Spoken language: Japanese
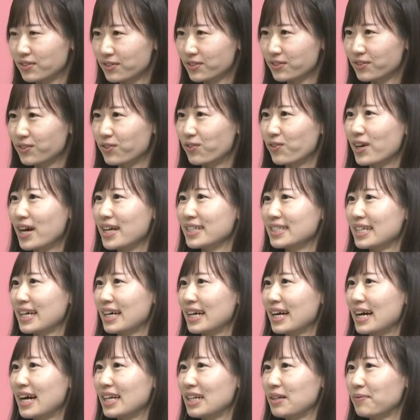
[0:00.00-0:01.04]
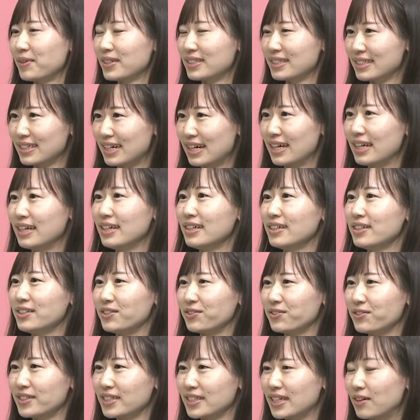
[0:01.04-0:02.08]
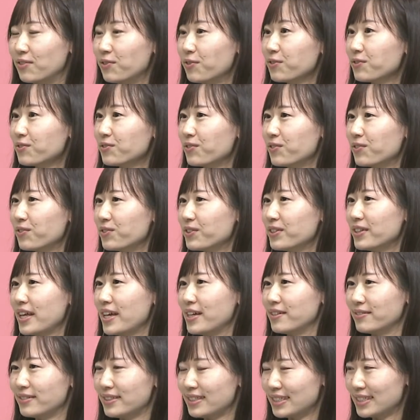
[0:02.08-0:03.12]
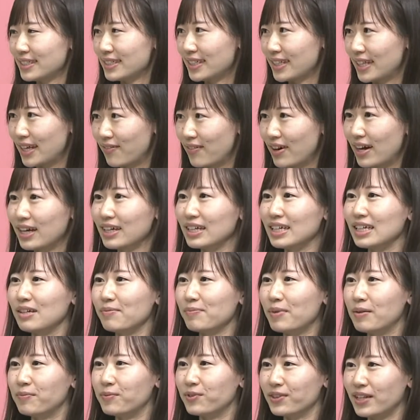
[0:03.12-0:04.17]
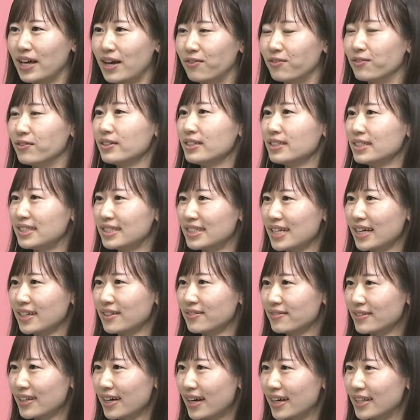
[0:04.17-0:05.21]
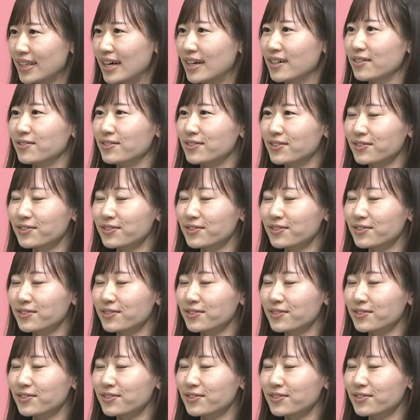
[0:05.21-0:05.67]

く湖岸線がありますがヨシが多く残っている地域では今もなお自然豊かな